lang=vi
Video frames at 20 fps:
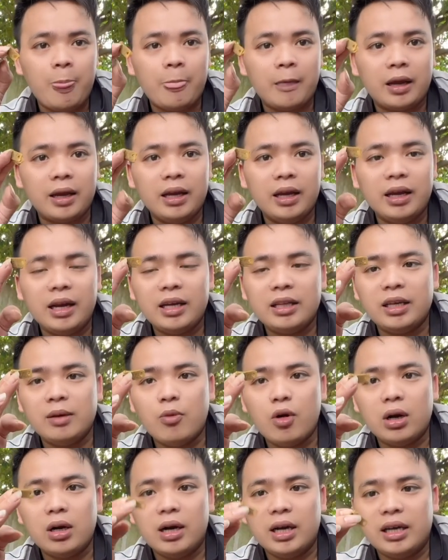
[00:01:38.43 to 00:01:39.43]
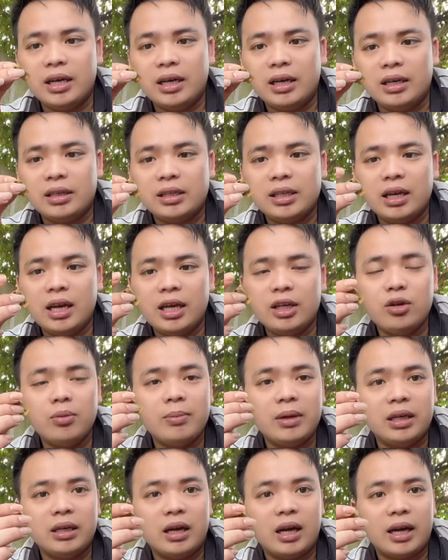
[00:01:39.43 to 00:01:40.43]
cái đế này thì mọi người à, sẽ lấy cho
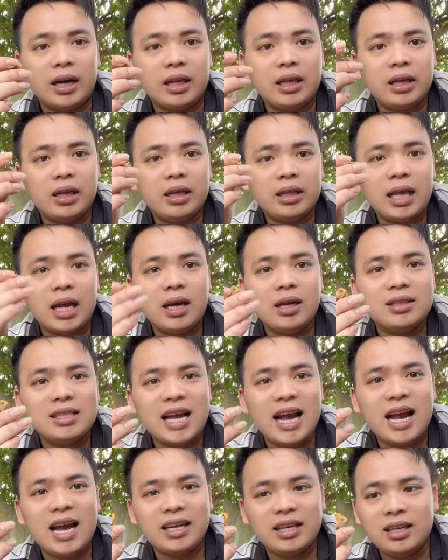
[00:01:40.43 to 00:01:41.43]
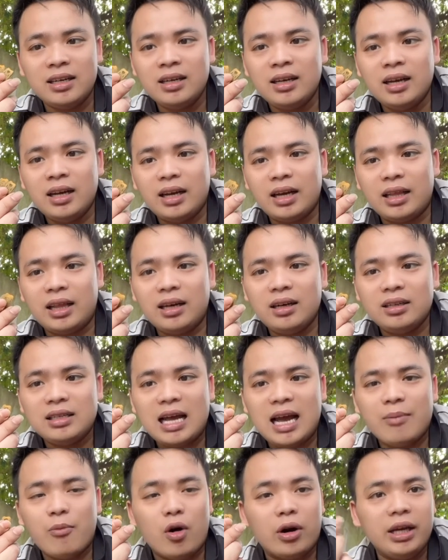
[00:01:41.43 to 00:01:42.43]
mình là cái thắt lưng da nhé cái thắt lưng
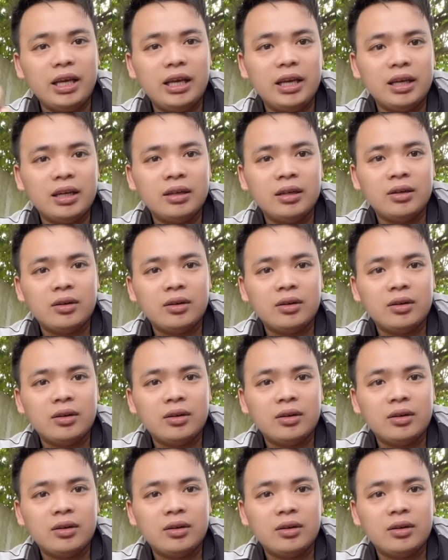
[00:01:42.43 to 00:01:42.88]
da bỏ đi ấy,